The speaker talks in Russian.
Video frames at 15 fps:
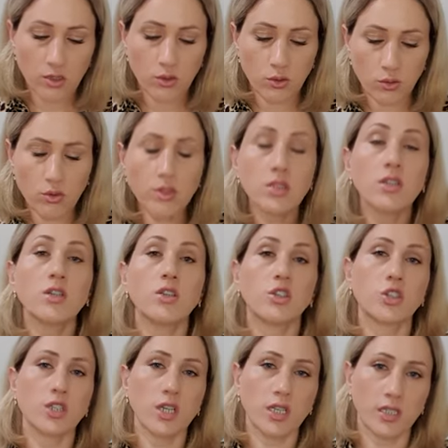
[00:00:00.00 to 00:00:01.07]
Туз
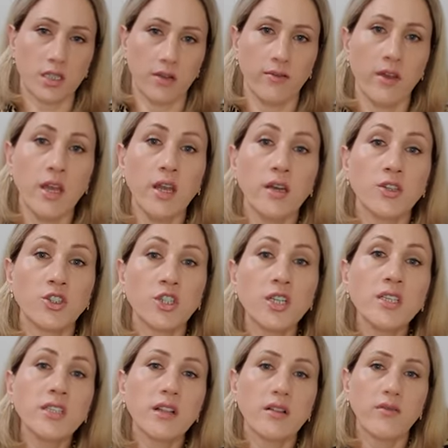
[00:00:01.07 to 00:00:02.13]
жезлов.
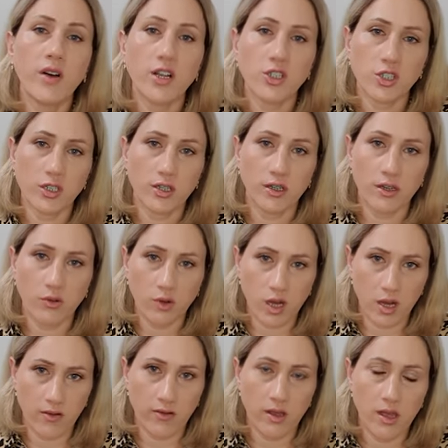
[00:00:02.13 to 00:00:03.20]
Жезл в ваших
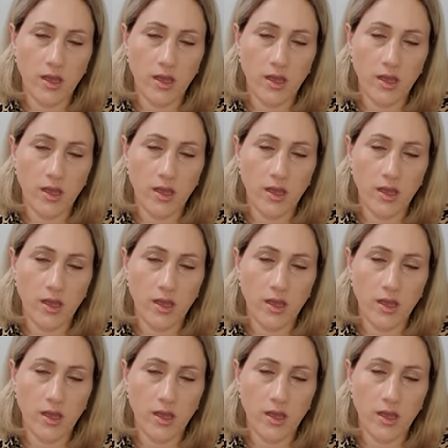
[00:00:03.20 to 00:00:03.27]
руках.